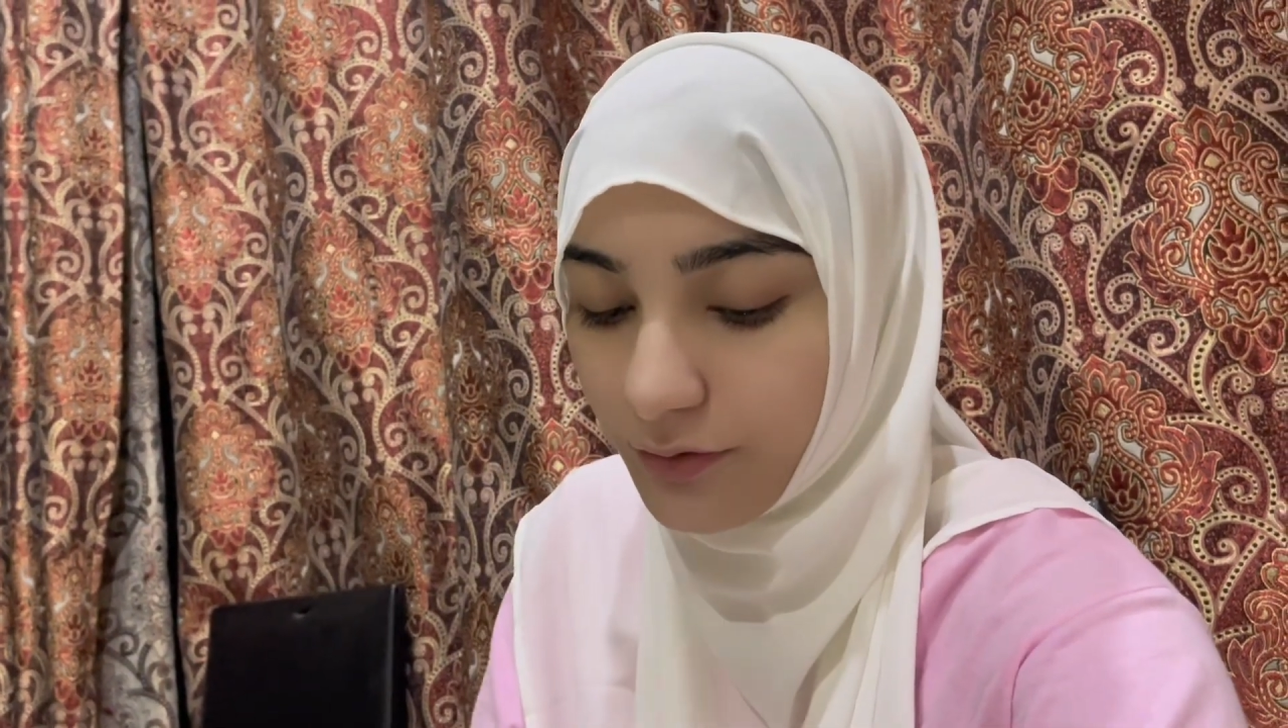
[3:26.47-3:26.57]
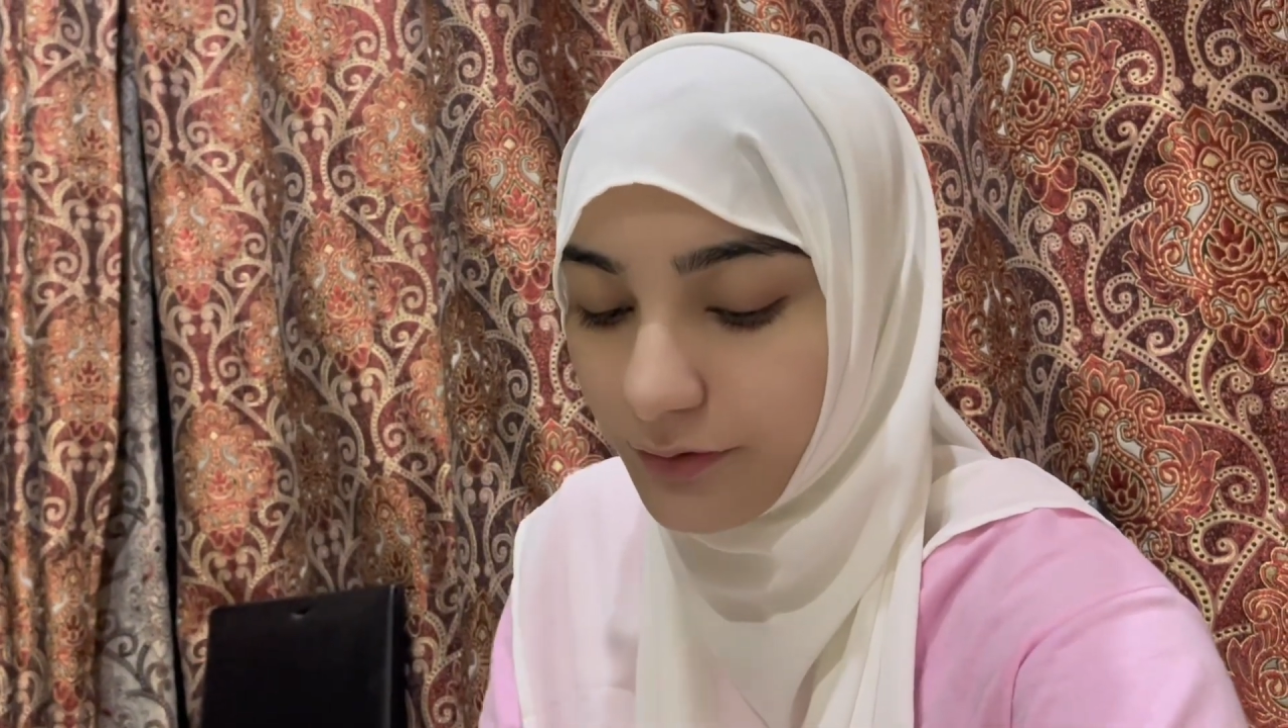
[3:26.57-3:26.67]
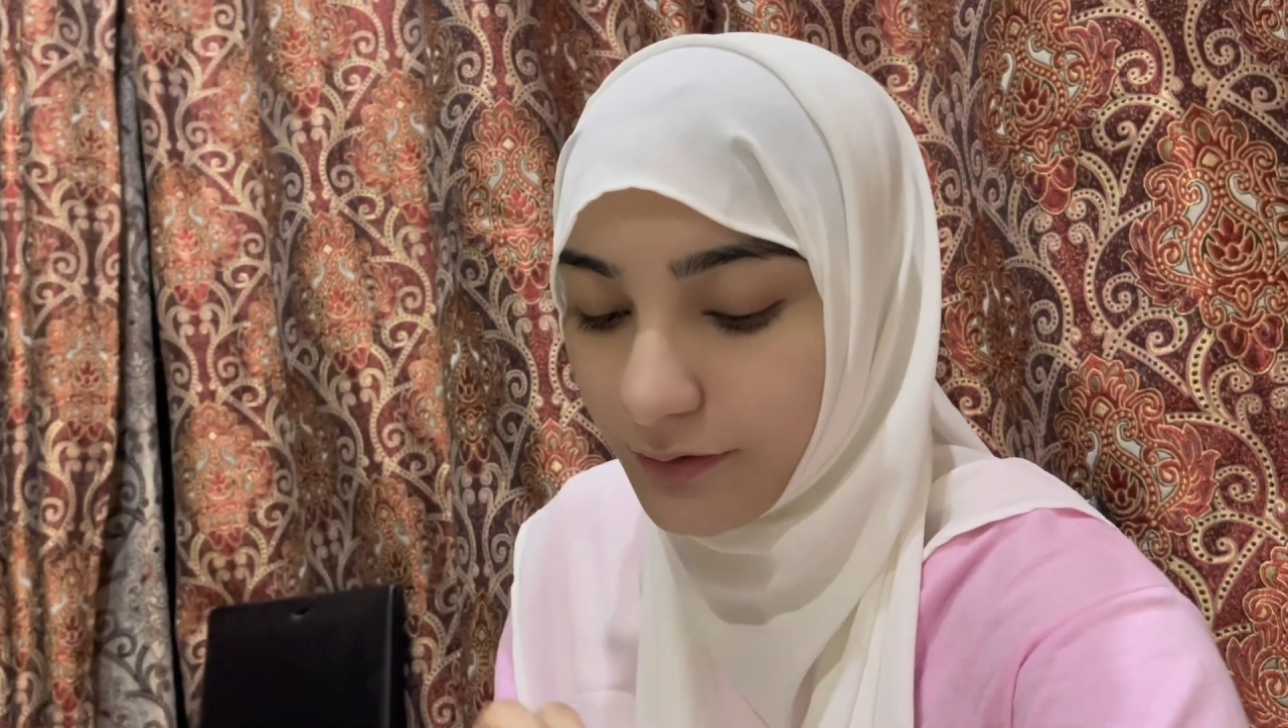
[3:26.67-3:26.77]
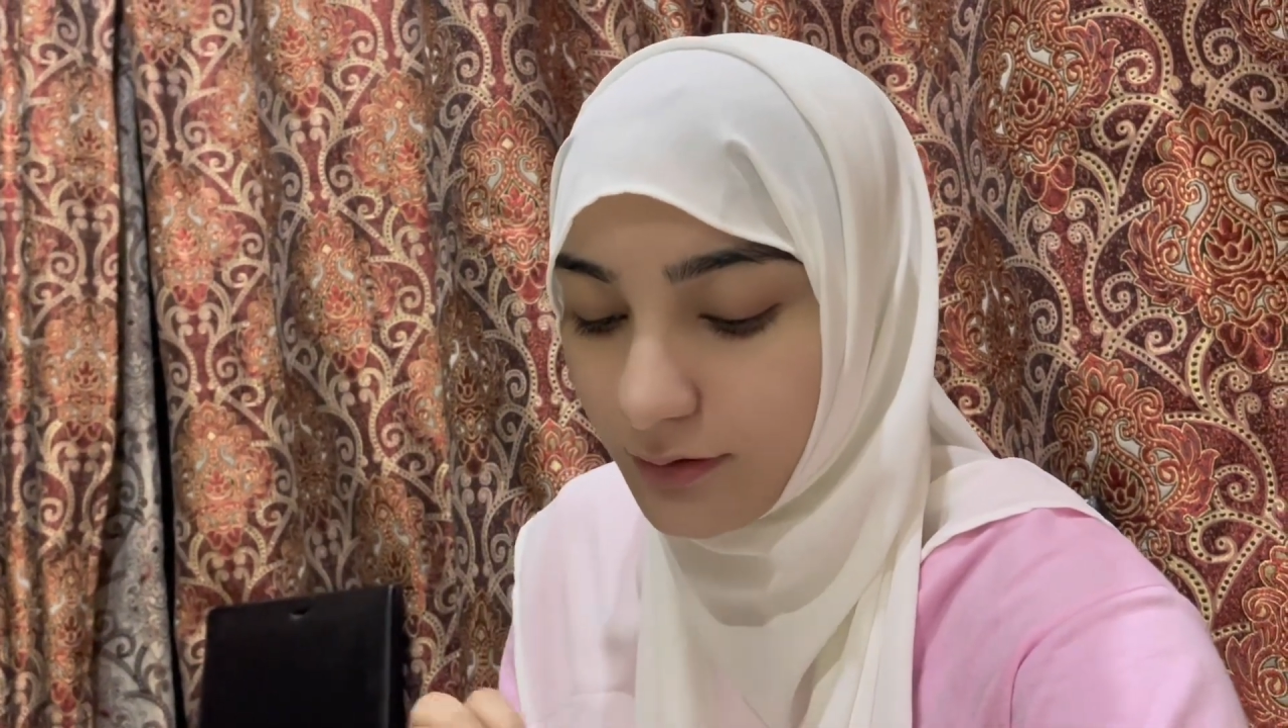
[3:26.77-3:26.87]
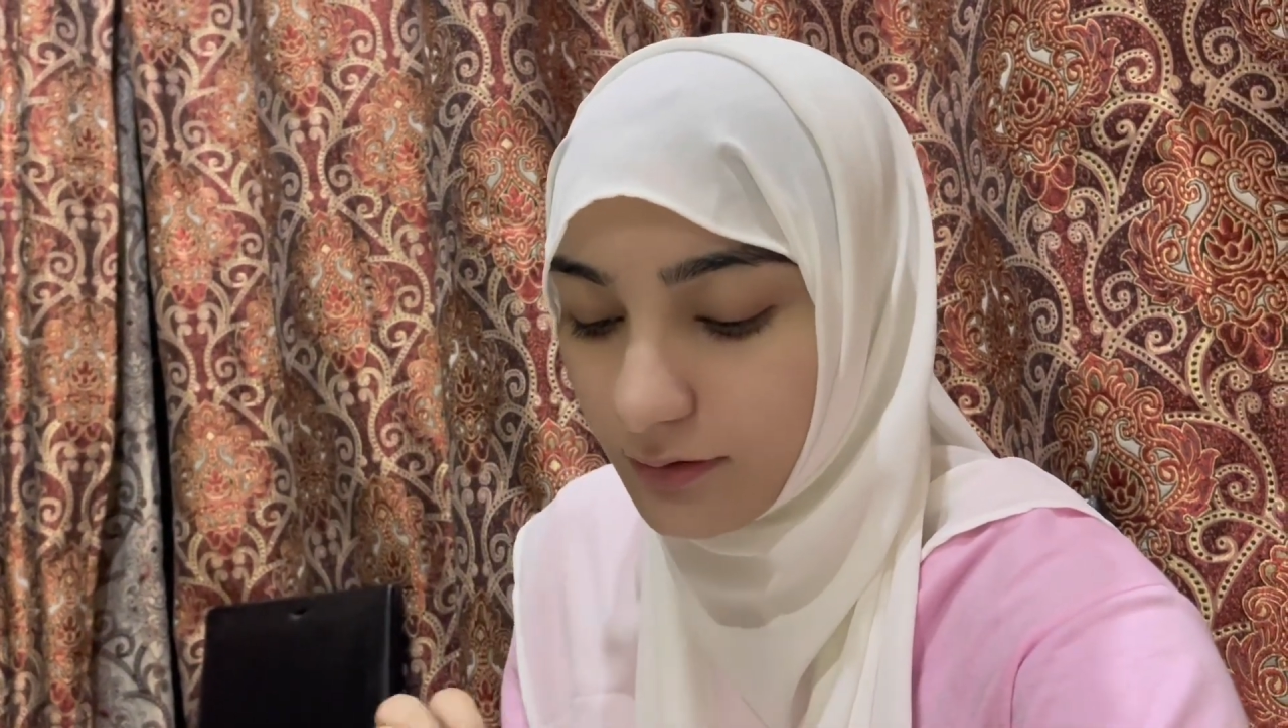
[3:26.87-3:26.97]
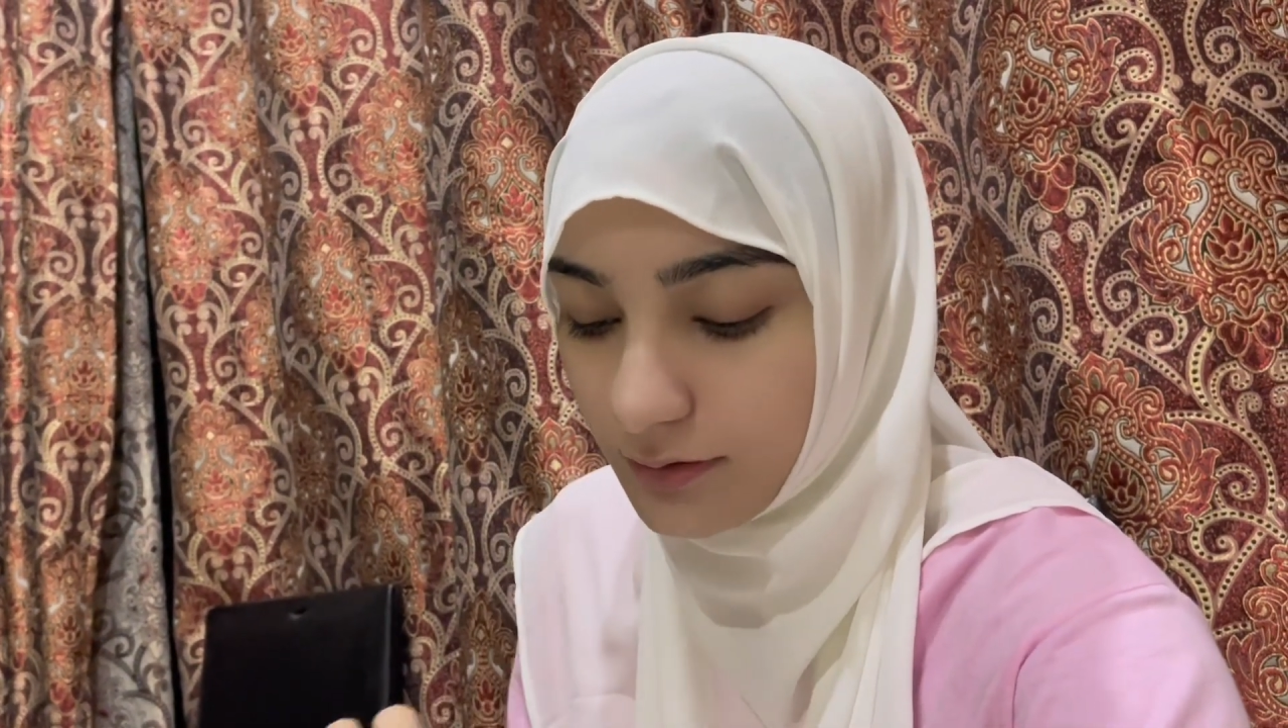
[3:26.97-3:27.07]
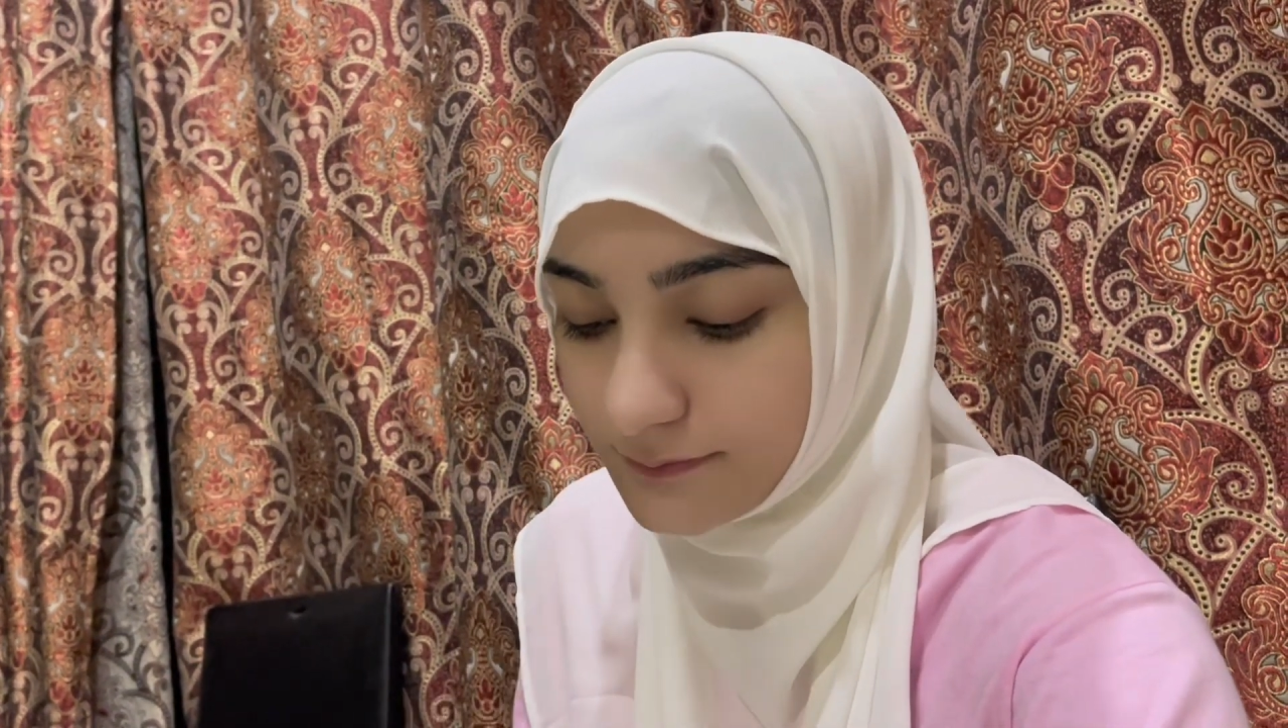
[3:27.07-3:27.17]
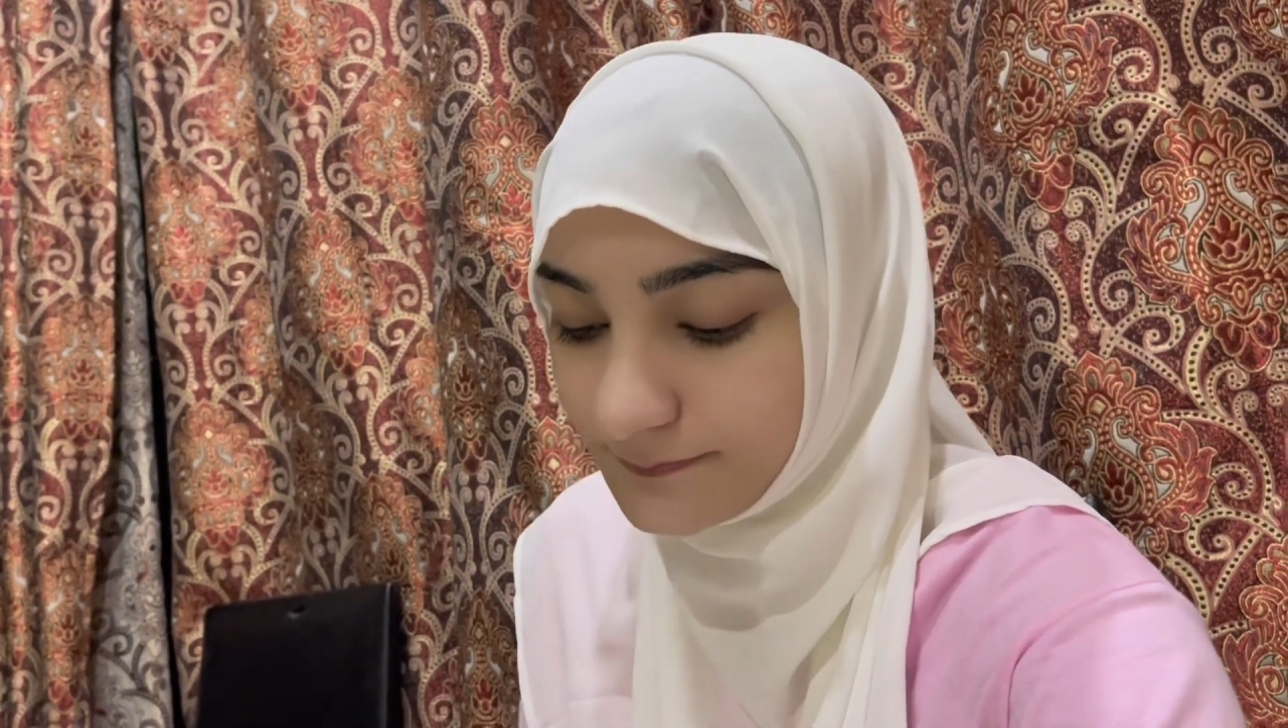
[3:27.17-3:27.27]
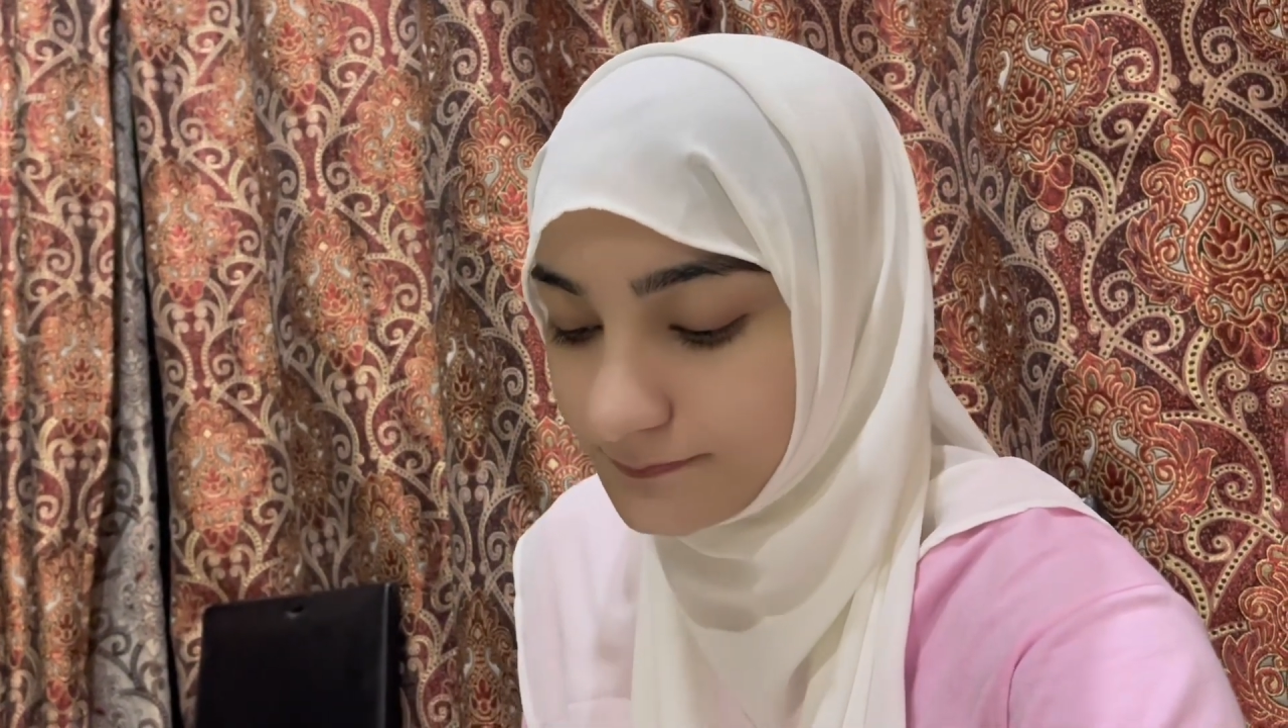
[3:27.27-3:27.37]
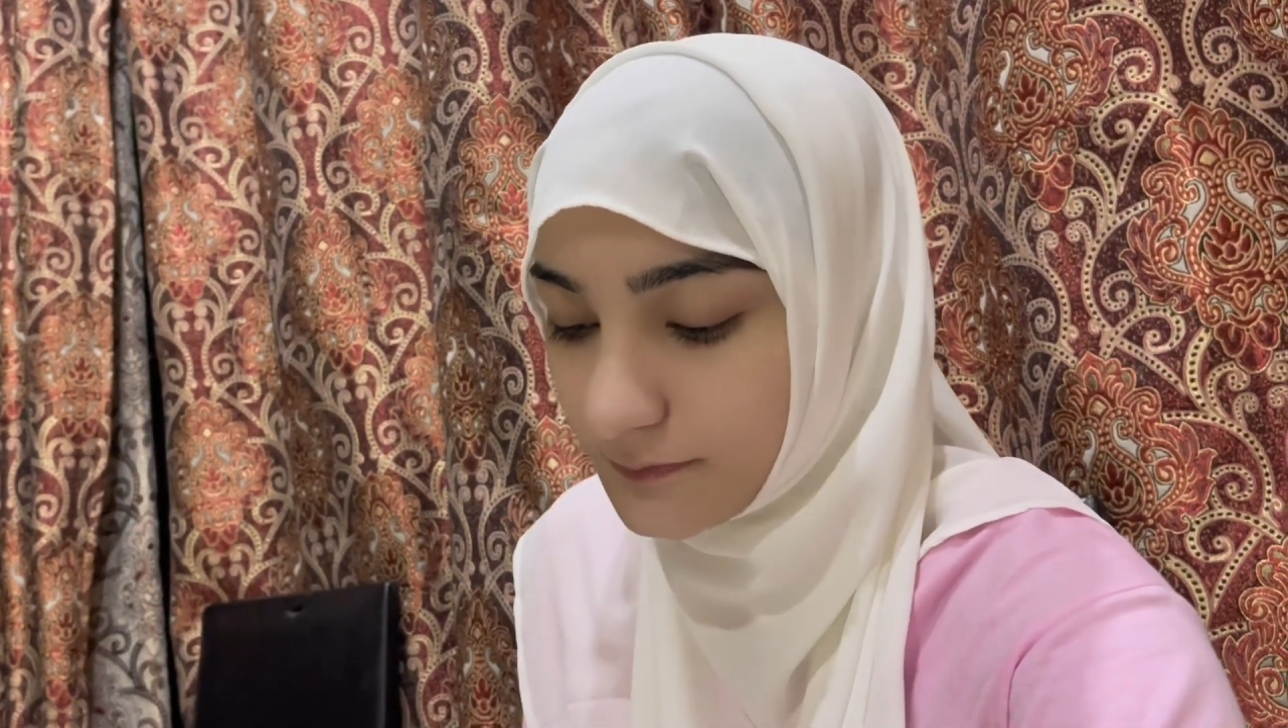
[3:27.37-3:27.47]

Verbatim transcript: और